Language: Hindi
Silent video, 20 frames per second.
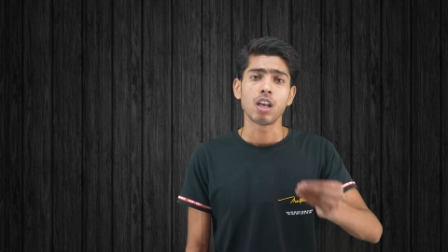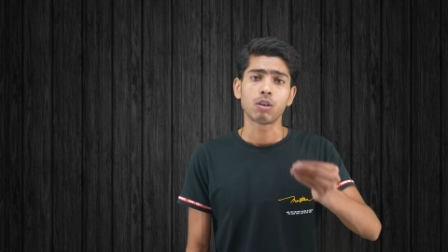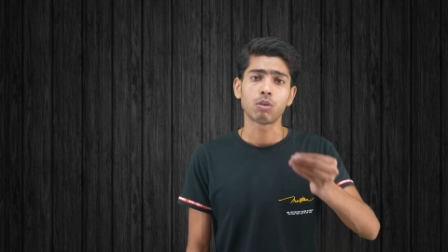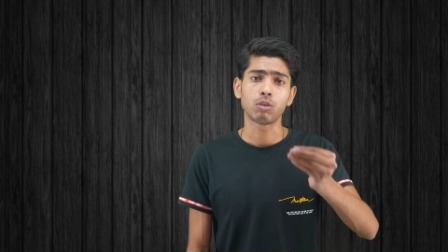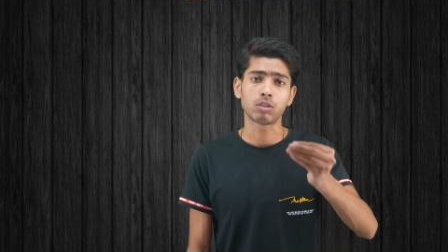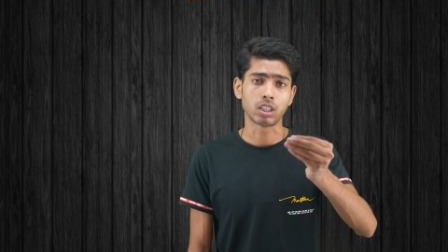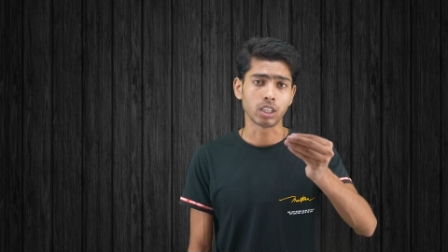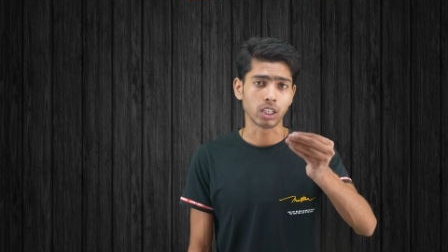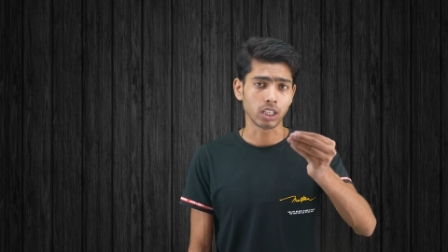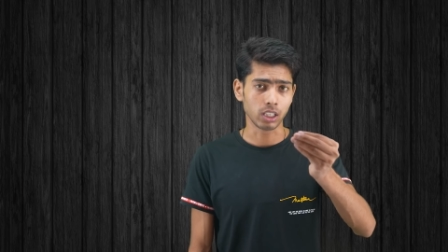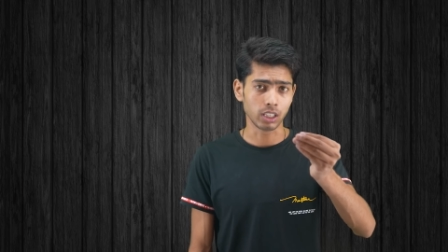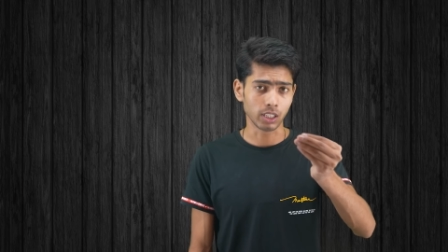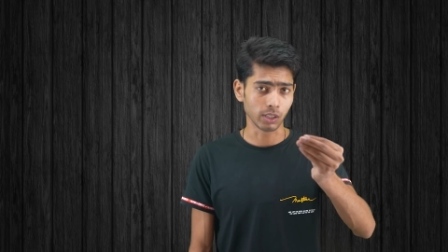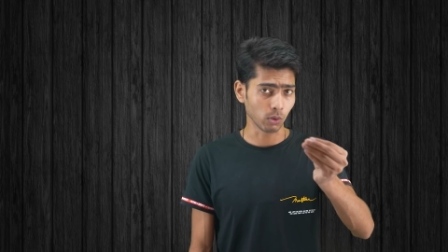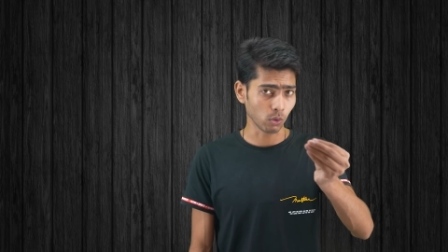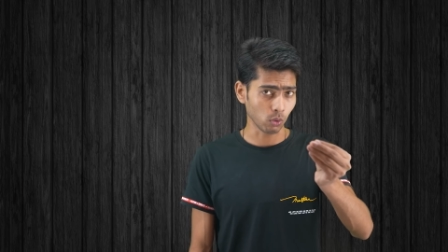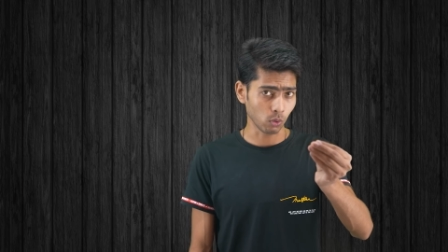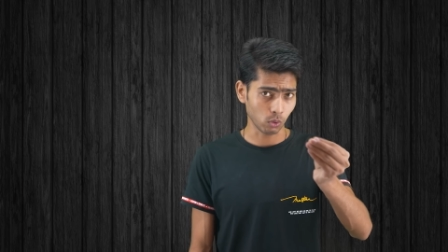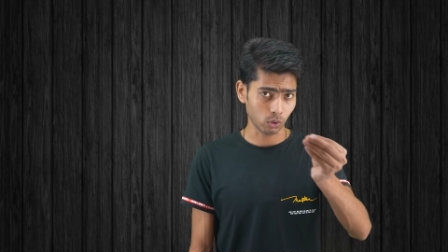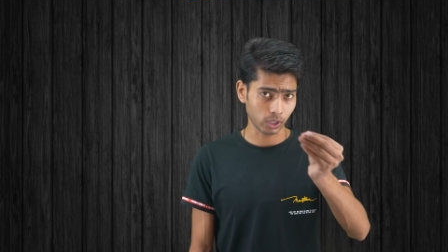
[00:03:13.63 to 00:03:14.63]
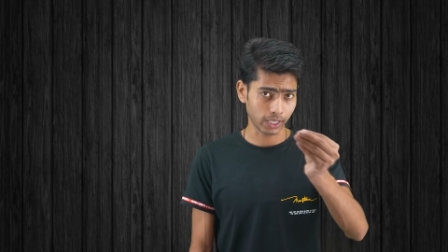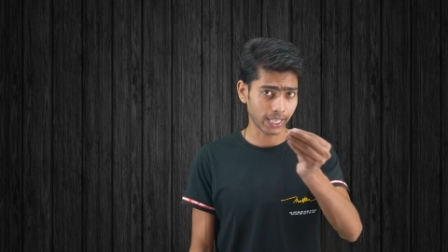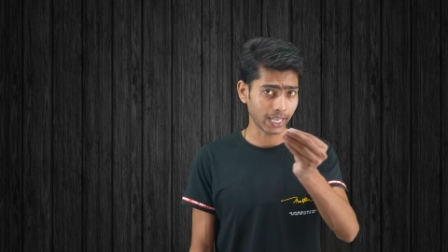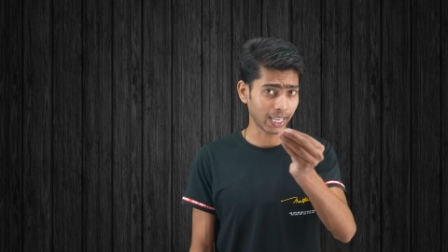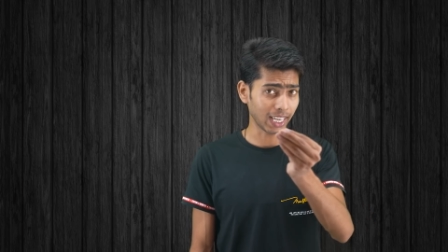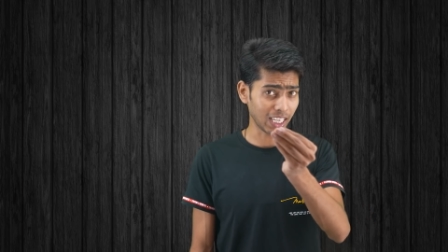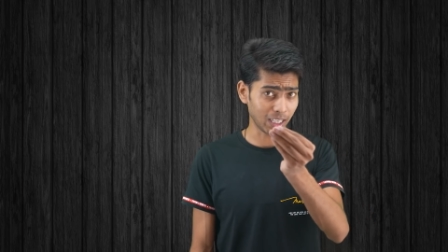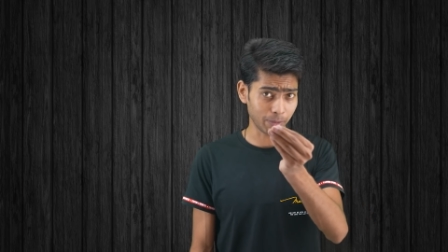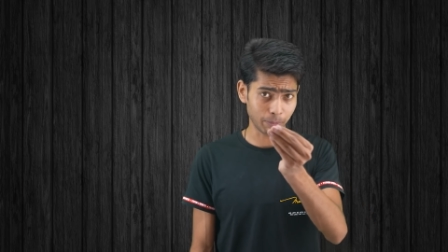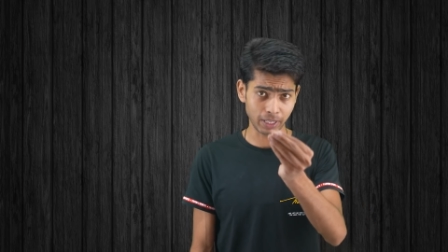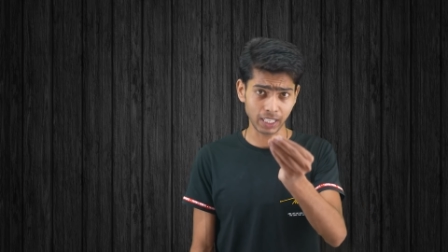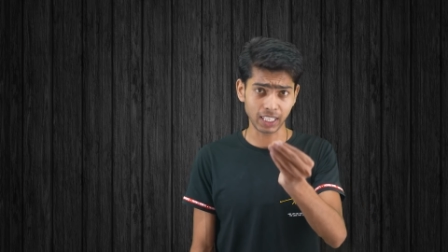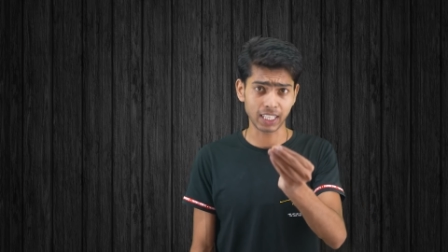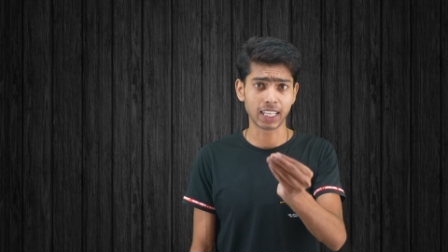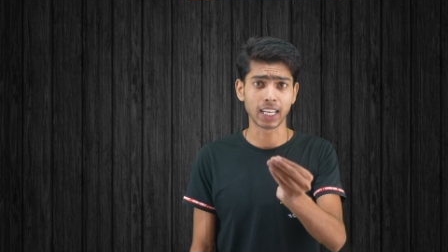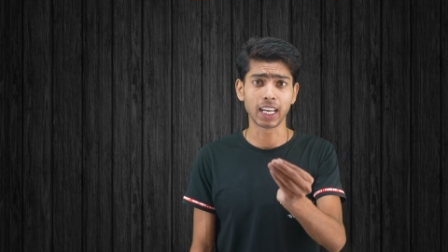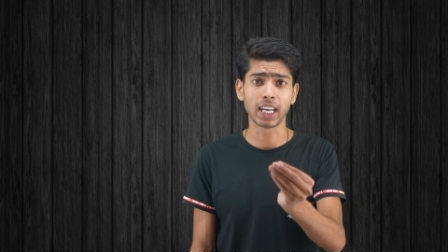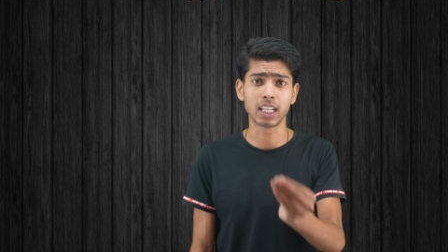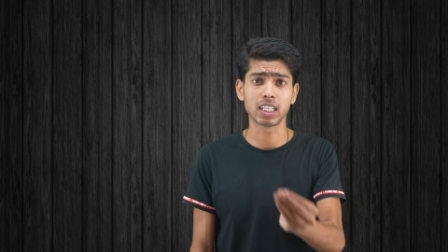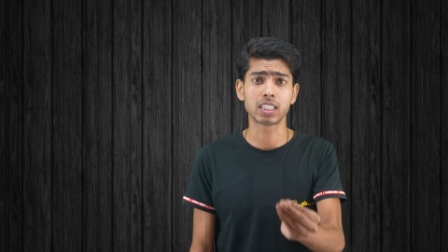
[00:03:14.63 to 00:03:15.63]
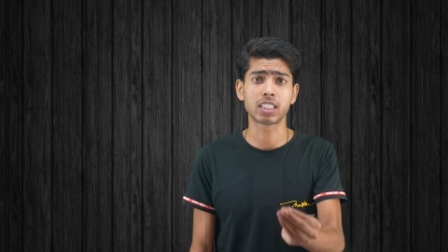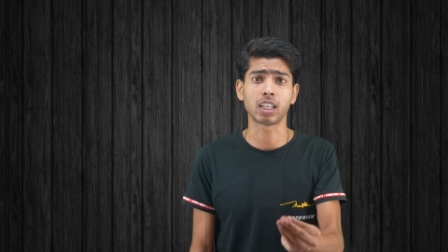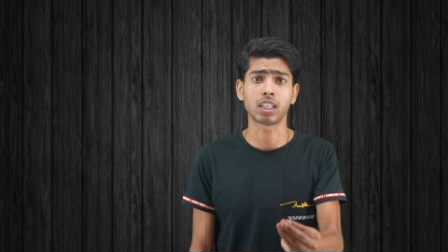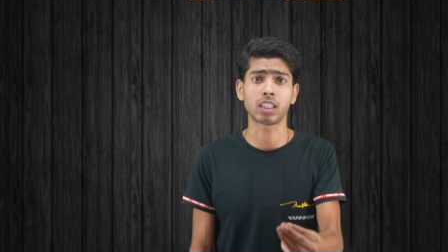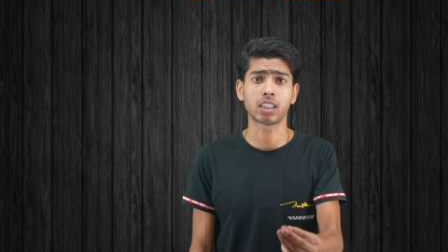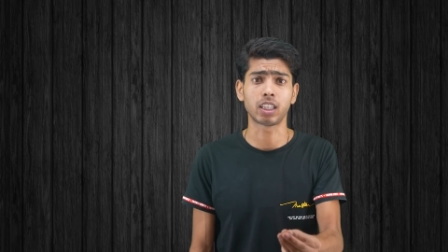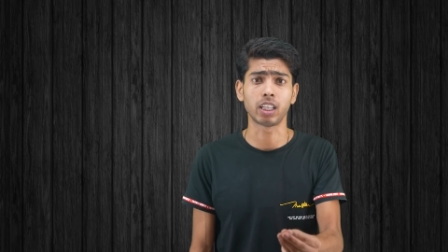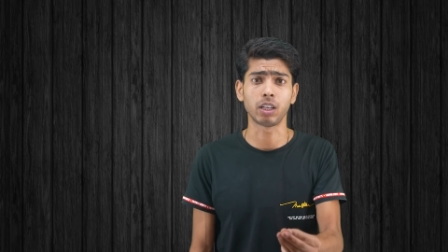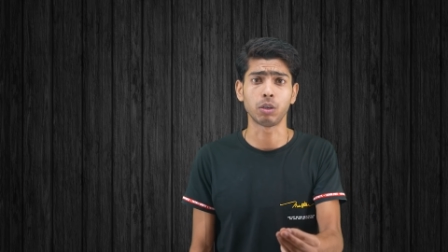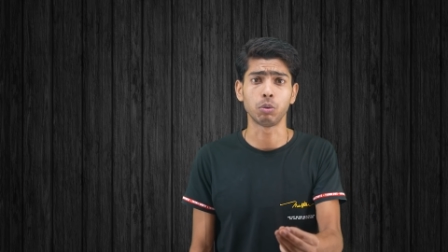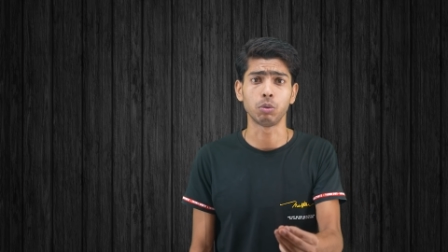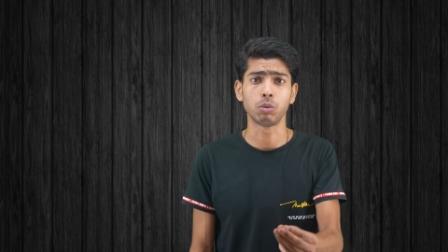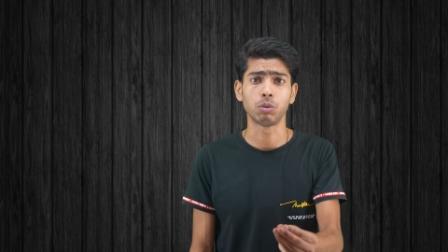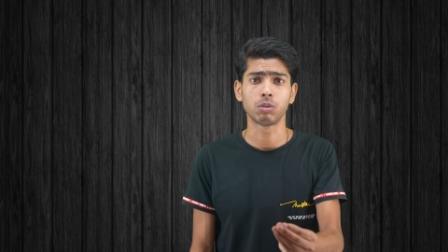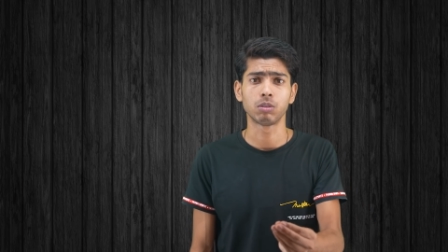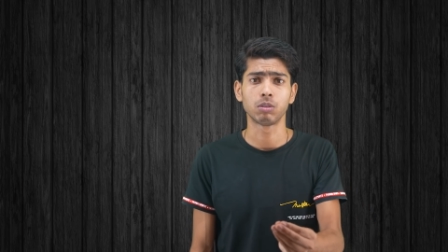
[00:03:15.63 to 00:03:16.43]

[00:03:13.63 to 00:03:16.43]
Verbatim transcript: कुछ यूं खेल भी खेल सकते हो